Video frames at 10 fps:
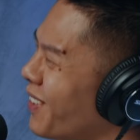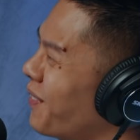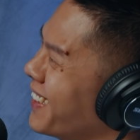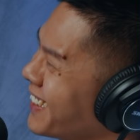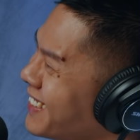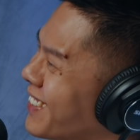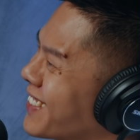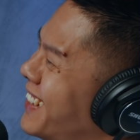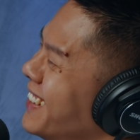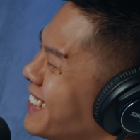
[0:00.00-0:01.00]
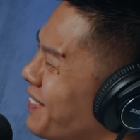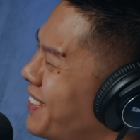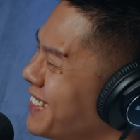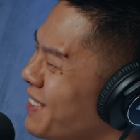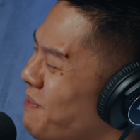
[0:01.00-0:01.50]
我们那个小镇上
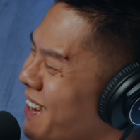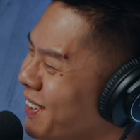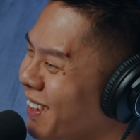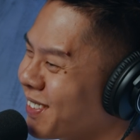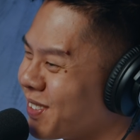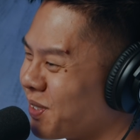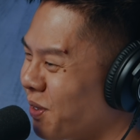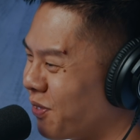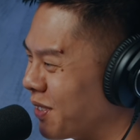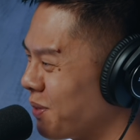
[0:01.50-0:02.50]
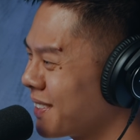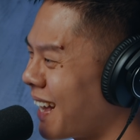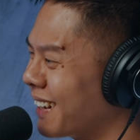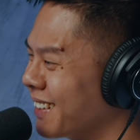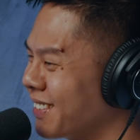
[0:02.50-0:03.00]
面是没有到总统府这么
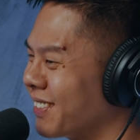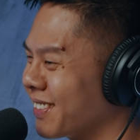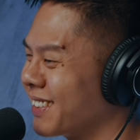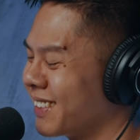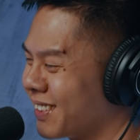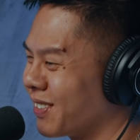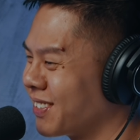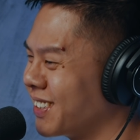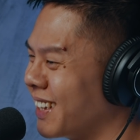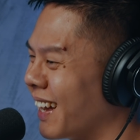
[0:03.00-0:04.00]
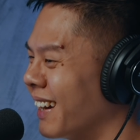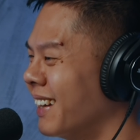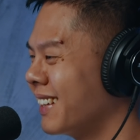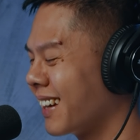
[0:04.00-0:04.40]
大的这种东西啦，